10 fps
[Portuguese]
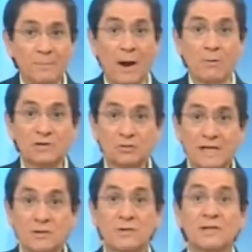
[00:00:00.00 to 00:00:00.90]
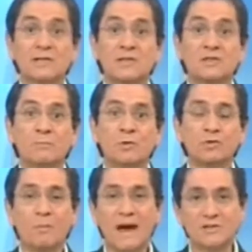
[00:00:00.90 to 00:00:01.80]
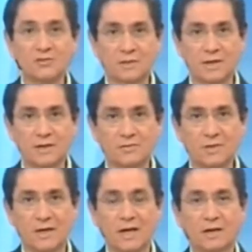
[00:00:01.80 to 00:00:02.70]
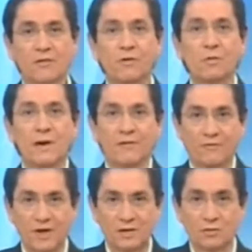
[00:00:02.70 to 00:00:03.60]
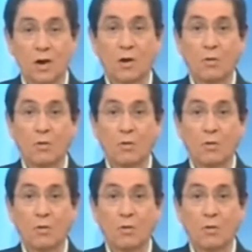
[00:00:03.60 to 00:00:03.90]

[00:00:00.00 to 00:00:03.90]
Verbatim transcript: para uma situação que exige muito mais do que isso, que foi o efeito,